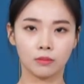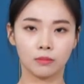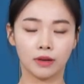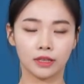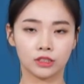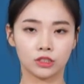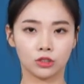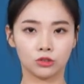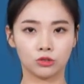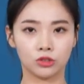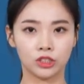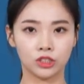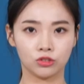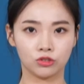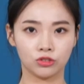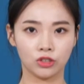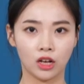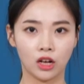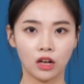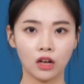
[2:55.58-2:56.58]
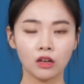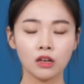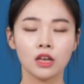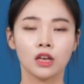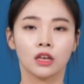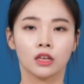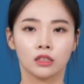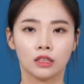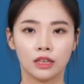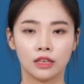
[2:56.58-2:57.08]
맞춰주시고요.
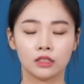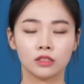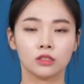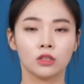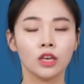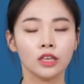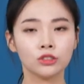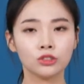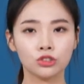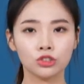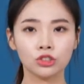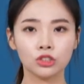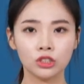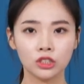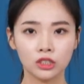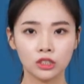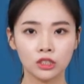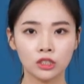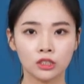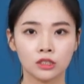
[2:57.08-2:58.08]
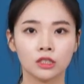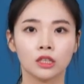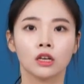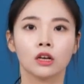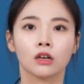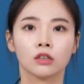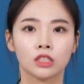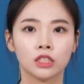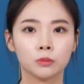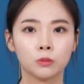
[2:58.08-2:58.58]
네, 횟수는
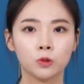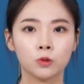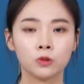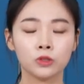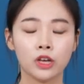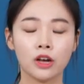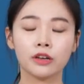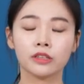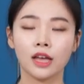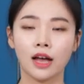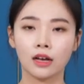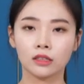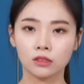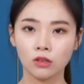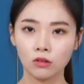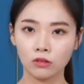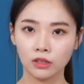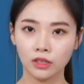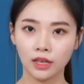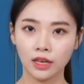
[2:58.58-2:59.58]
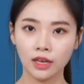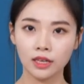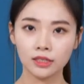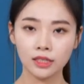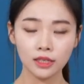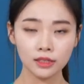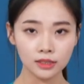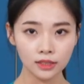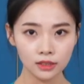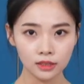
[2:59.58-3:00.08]
기본 15개
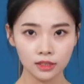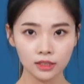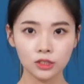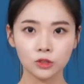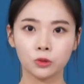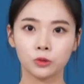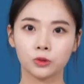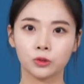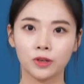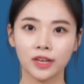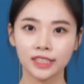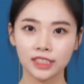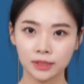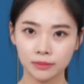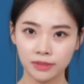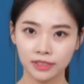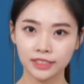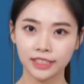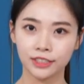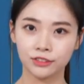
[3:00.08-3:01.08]
3세트 정도 하시면